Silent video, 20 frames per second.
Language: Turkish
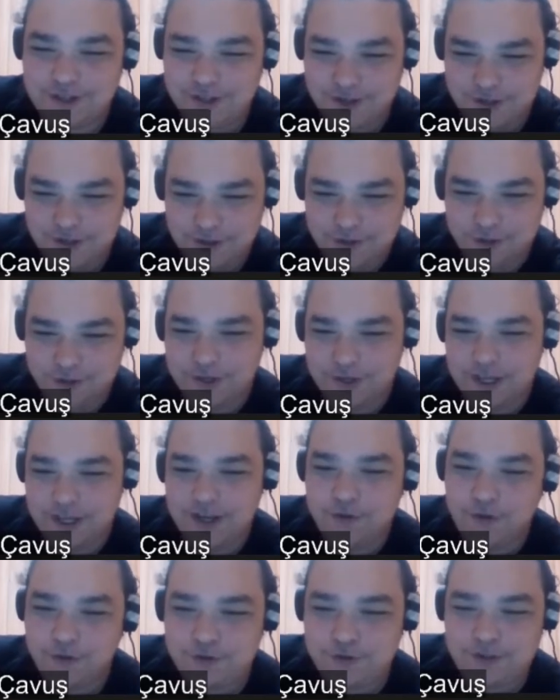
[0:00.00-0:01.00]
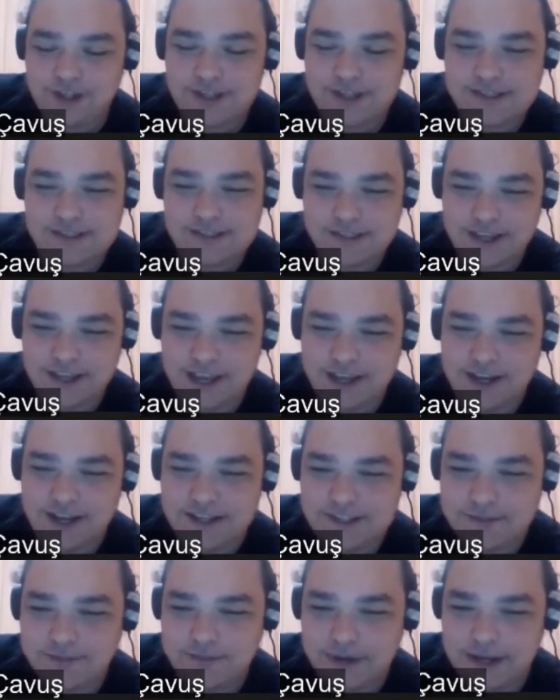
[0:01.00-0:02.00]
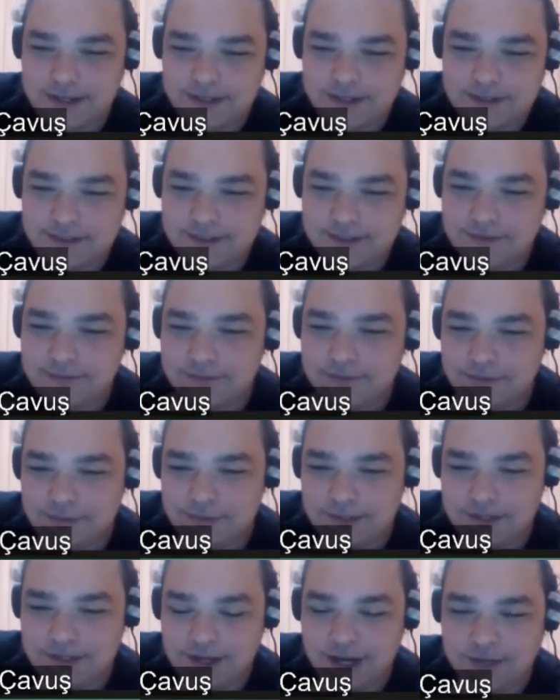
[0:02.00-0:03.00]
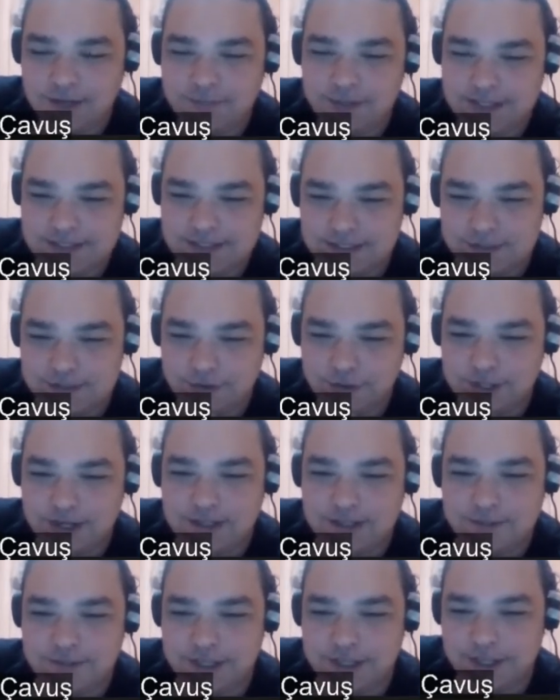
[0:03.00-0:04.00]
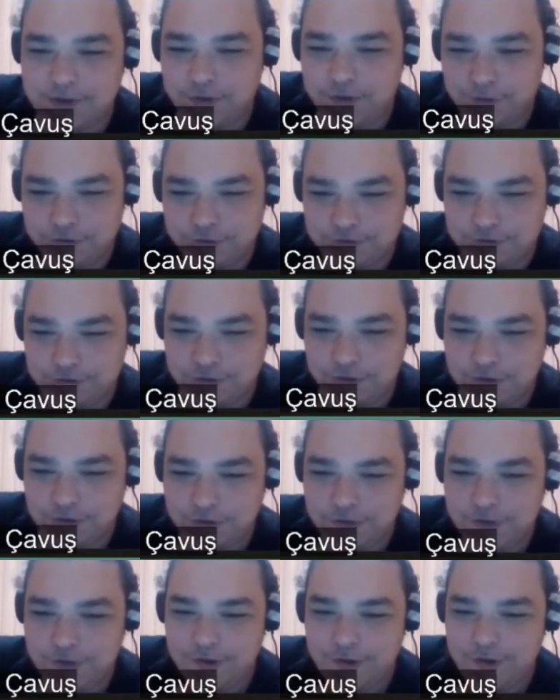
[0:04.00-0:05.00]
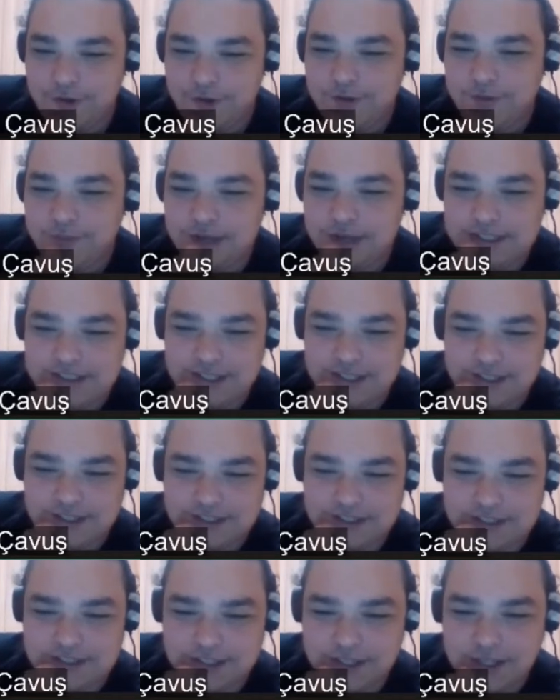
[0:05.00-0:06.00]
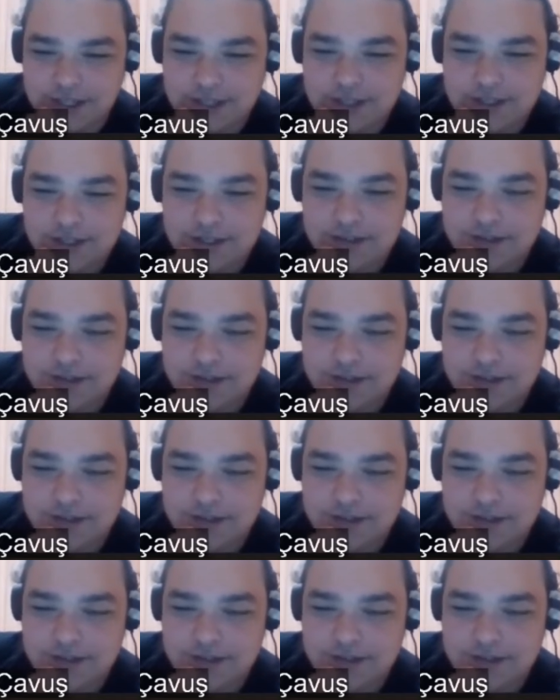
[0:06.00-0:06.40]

o geri dönüşte aslında Kenan Sipahi'nin guard baskısı odaklı bir geri dönüştü başlangıcında.